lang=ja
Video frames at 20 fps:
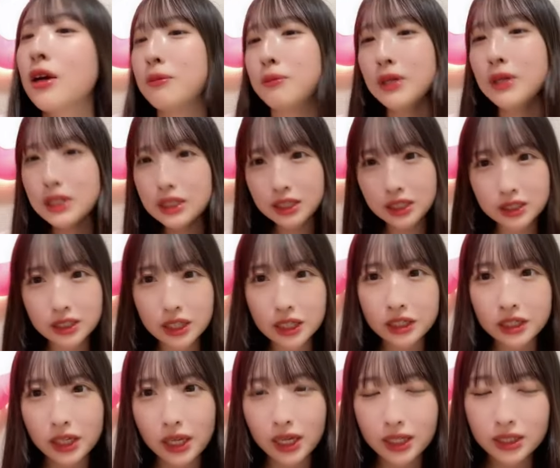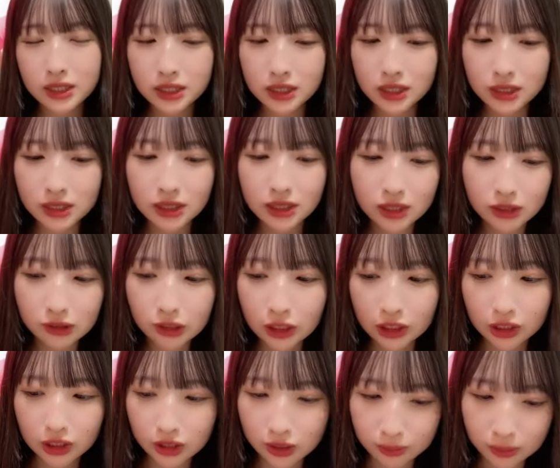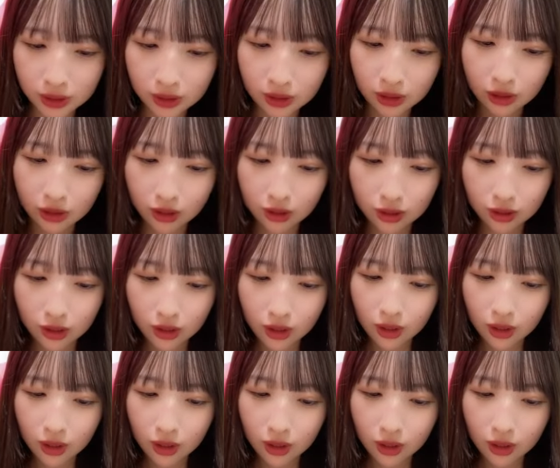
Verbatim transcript: マジで最近返信してくれててみんなが